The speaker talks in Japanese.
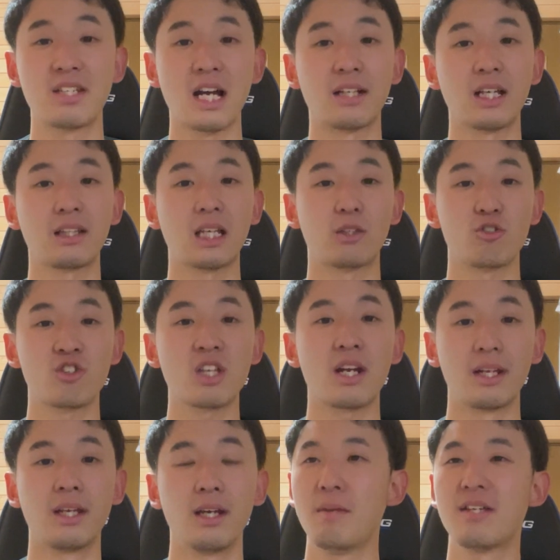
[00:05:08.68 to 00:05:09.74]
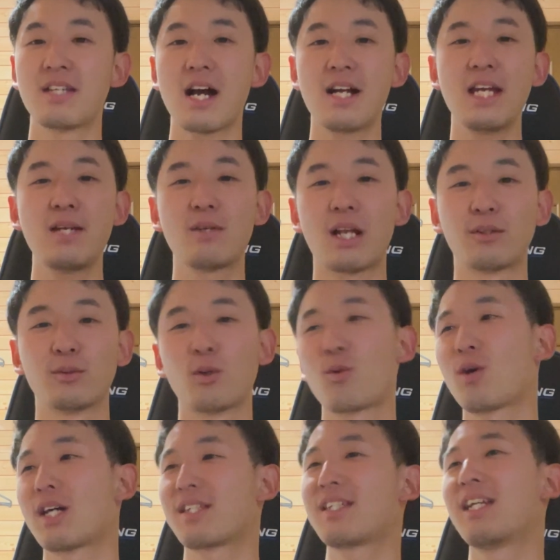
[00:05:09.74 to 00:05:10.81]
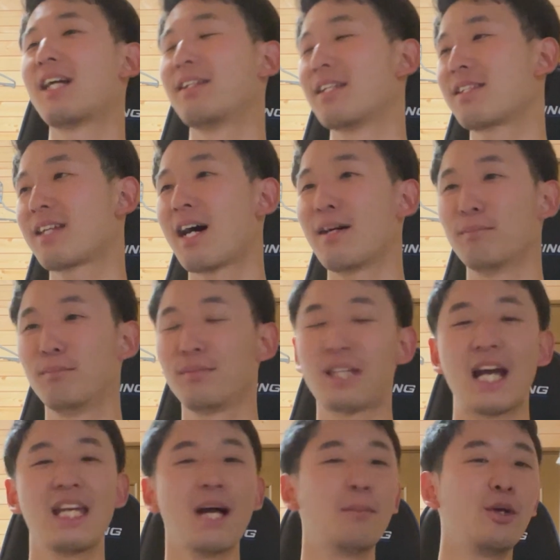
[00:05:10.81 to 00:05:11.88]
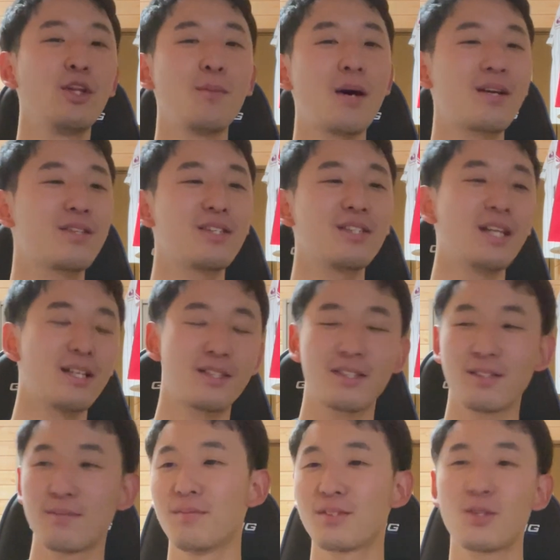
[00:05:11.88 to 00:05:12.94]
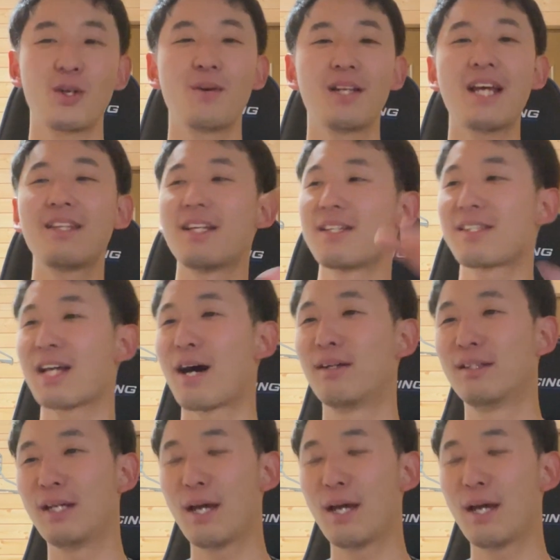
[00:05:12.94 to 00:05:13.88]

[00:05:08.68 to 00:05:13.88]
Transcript: ジャーだったとしたら、ね、メジャーリーグだとどこが好きなんですかダイヤモンドバックスです。それは何でですか